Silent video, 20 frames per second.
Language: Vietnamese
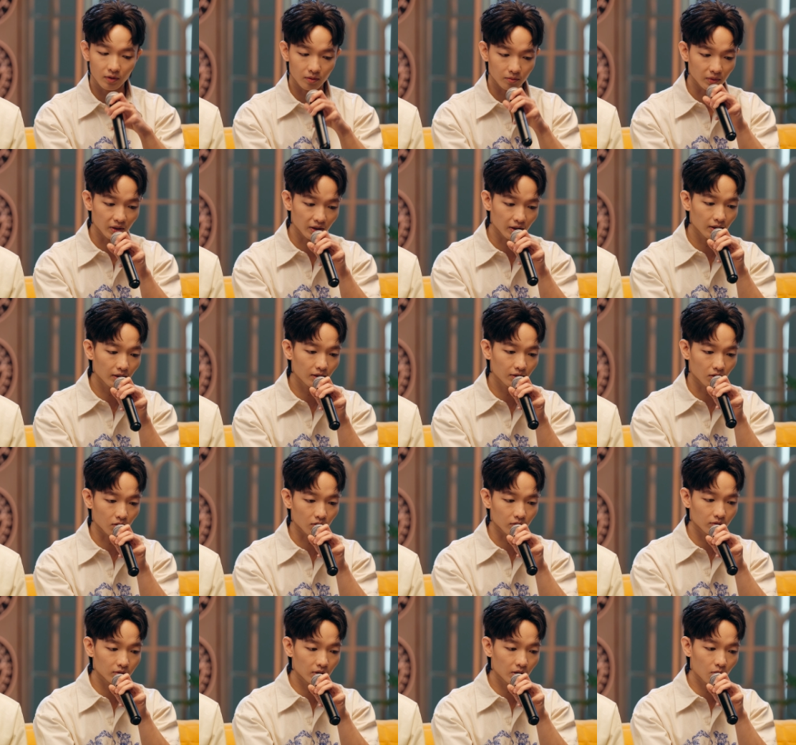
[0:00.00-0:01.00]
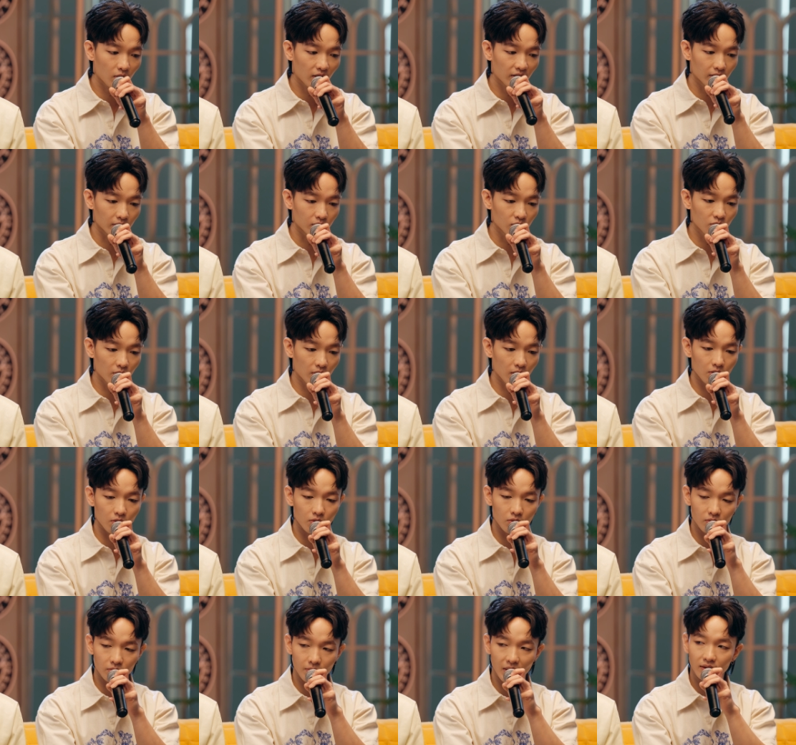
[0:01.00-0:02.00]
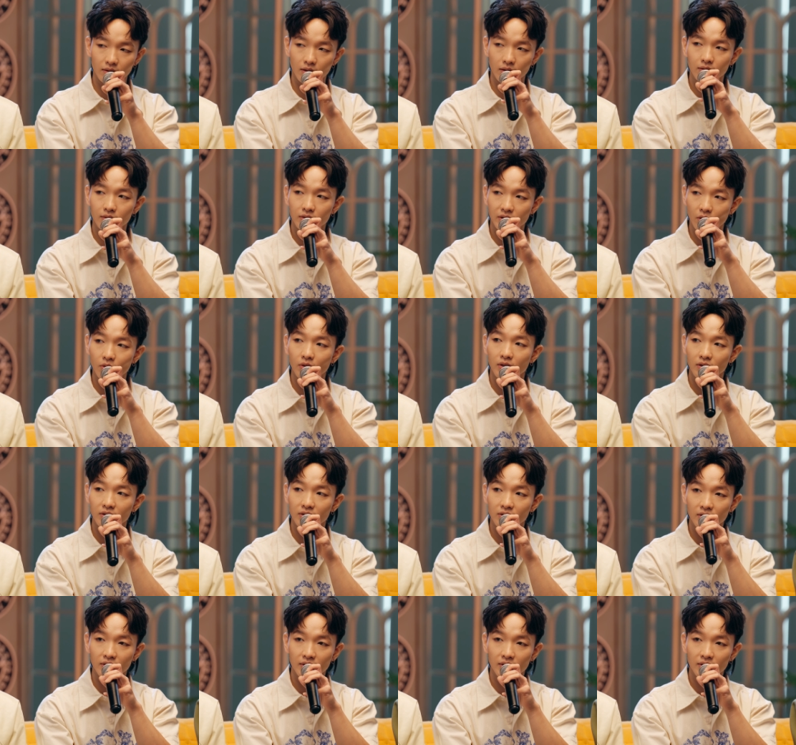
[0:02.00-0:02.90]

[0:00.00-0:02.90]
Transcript: Mình nghĩ là nó liên quan đến nhu cầu bản thân nhiều hơn.